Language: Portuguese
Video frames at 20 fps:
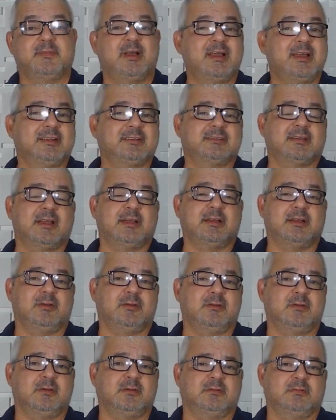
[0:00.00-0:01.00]
Mas ataca
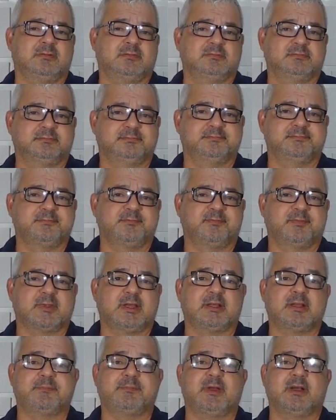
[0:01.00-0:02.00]
logo.
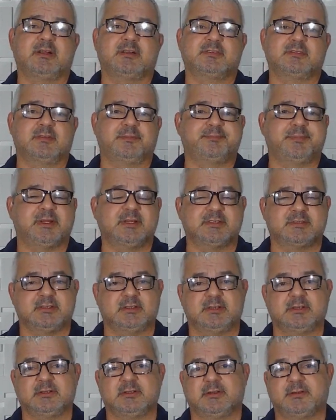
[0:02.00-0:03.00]
Ainda pega de surpresa
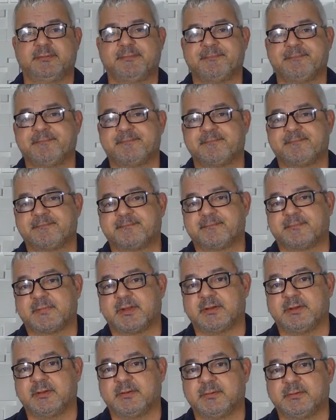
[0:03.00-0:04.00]
ainda.
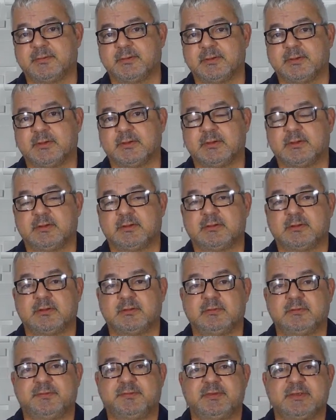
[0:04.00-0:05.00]
Entendeu?
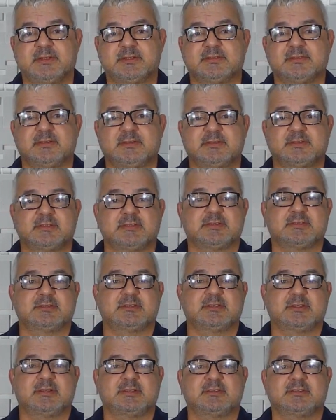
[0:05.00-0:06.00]
Então não fica esse,
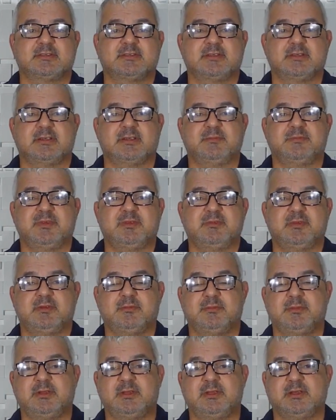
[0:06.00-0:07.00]
esse, esse
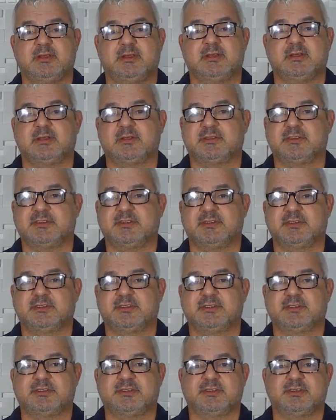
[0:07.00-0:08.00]
mimimi aí de,
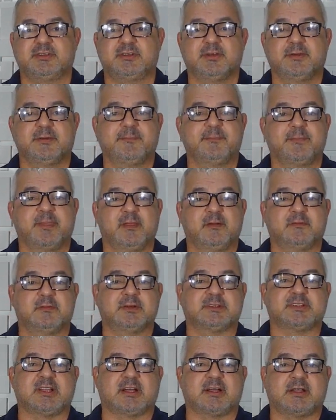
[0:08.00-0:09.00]
de, de vou
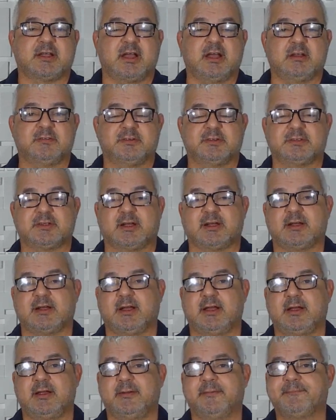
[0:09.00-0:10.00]
atacar, não vou
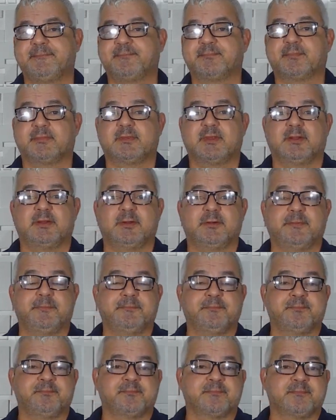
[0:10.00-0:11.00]
atacar, entendeu?
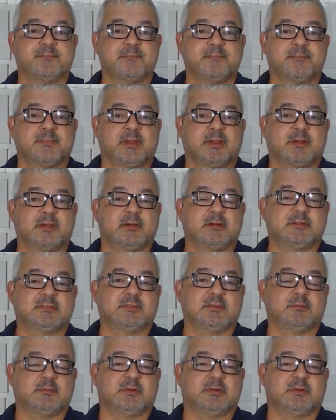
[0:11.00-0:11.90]
O que aconteceu?